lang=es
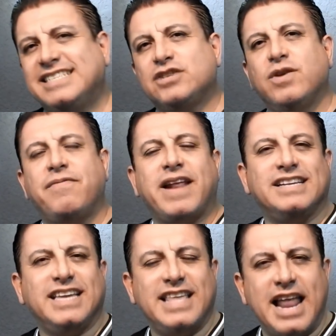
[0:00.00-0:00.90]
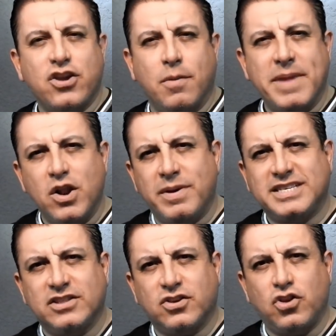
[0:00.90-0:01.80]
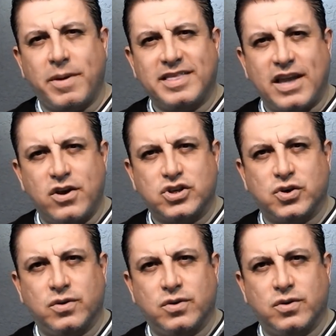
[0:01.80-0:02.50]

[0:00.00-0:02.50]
es una fragancia del año 1998